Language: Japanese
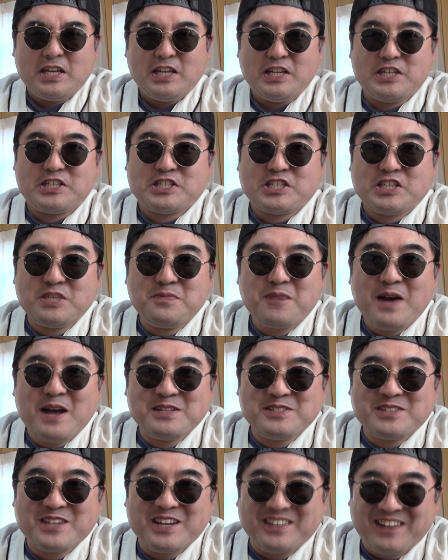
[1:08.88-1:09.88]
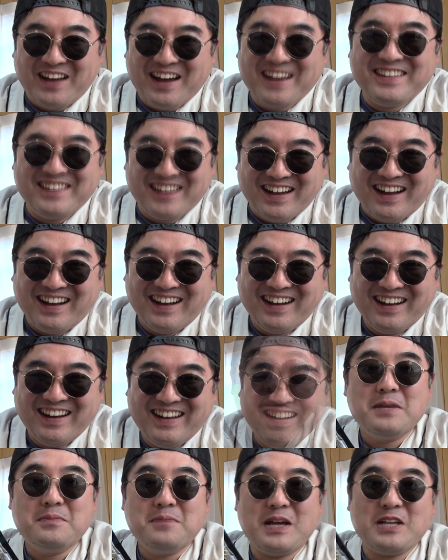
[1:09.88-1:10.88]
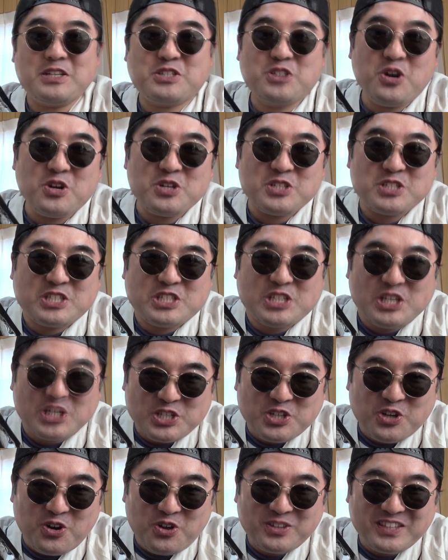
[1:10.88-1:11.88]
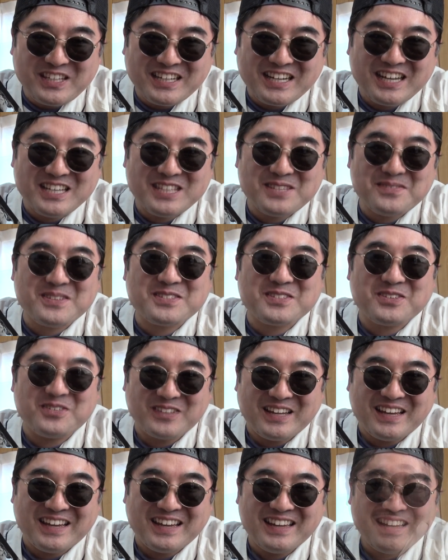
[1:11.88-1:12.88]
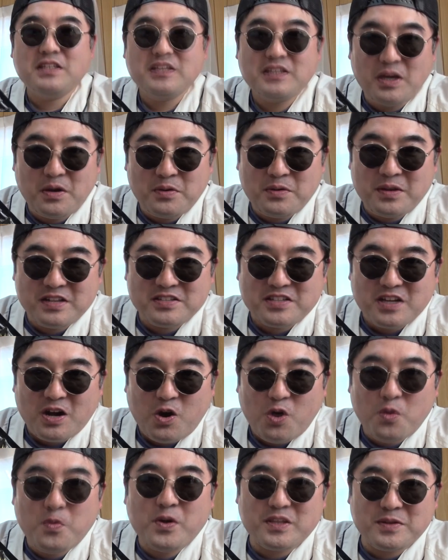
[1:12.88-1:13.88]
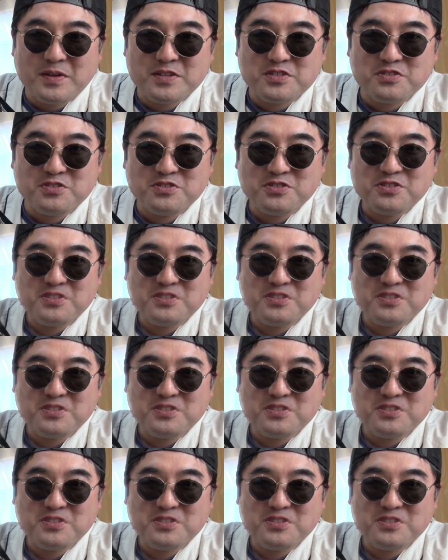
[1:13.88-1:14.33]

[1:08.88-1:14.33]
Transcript: 1番じゃないやんまあ一応自称って書いてますけどねでも皆さん覚えてます